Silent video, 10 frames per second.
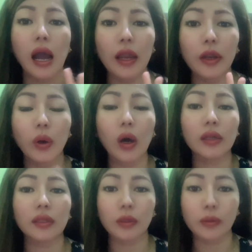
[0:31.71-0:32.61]
Ano
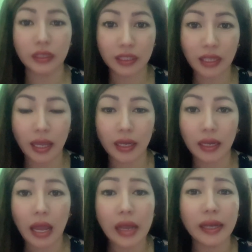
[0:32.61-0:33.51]
ang tatlong sign
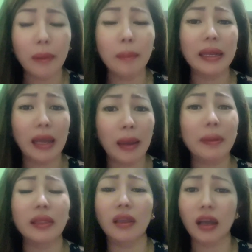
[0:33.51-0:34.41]
na
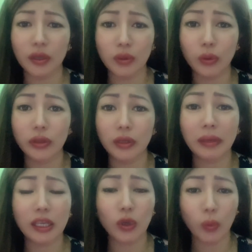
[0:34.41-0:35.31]
malapit na kayo na
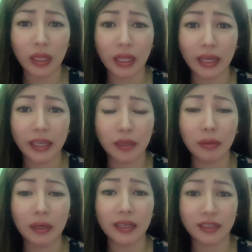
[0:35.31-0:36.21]
maghiwalay, na
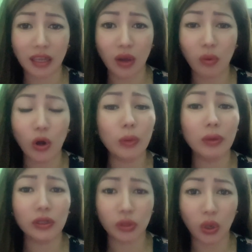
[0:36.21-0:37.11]
mag-asawa or
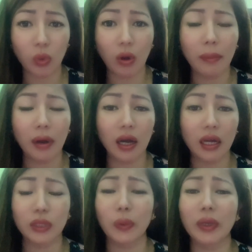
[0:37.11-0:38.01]
mag magjowa
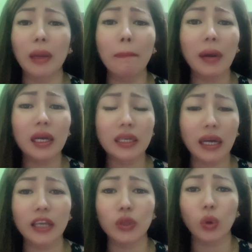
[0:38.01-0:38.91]
mga kasawi kapag
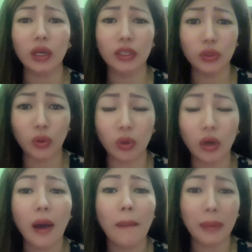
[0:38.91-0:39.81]
ka itong inyong
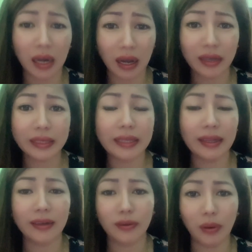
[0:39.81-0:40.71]
mga
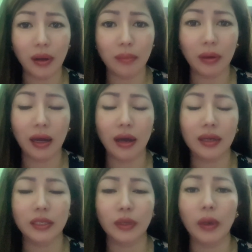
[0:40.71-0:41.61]
ginagawa mga
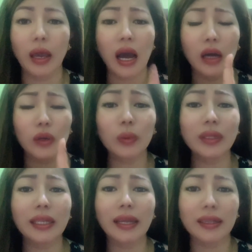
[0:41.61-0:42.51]
kasawi? Ang
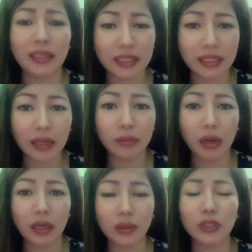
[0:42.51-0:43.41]
una nating sign
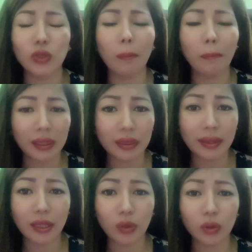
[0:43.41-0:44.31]
mga kasawi, sumbat
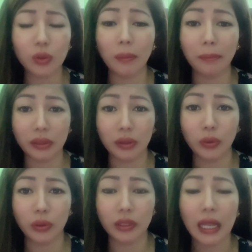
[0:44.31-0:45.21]
dito, sumbat
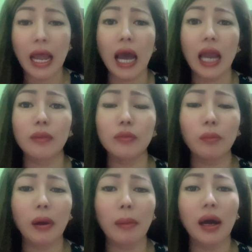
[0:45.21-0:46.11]
doon. Alam
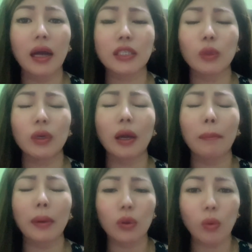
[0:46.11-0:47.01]
nyo ba mga kasawi
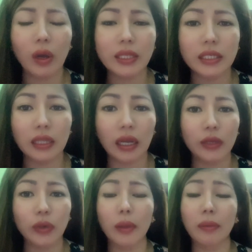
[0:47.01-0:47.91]
kapag once na
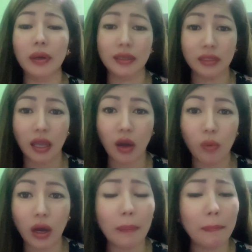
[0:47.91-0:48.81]
kayo ay
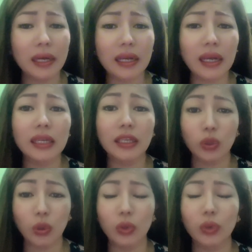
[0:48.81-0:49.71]
mag-asawa, kapag ka
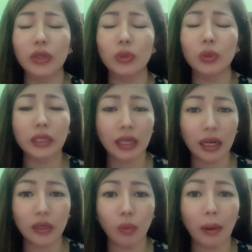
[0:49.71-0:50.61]
ganito yung inyong
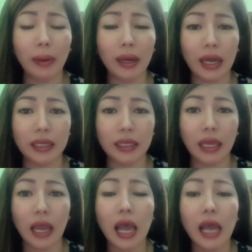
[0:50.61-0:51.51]
ginagawa palagi,
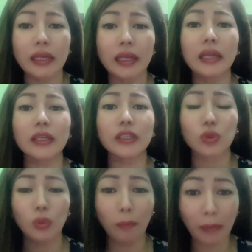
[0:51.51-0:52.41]
na
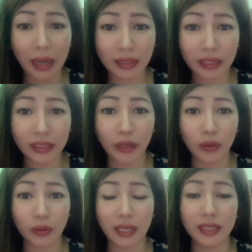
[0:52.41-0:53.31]
nagsusumbatan
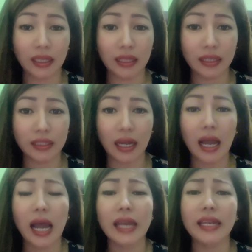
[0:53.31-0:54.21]
kayo sa isa't isa,
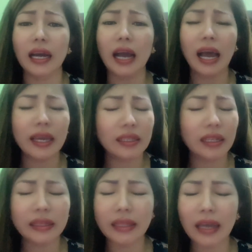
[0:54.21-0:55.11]
na kahit
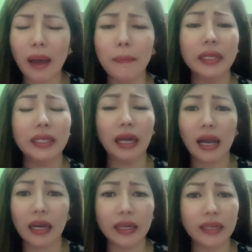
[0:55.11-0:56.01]
ang daming
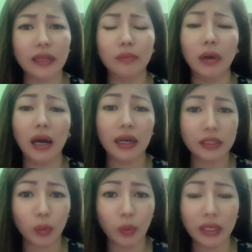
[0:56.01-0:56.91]
nakakarinig mga
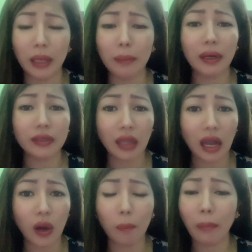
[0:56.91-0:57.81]
kasawi na ibang
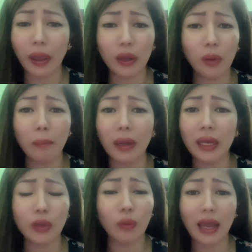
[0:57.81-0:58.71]
tao, pero
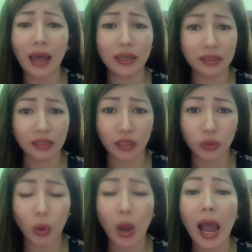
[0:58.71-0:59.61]
baliwala lang sa
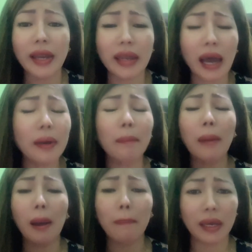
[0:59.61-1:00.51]
inyo na
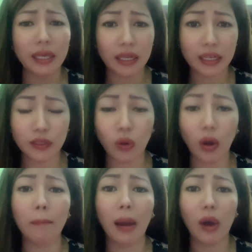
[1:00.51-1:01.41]
napapahiya ninyo
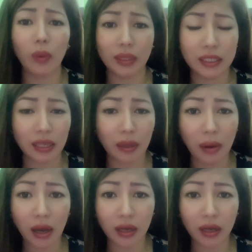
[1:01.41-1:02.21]
ang bawat isa sa mga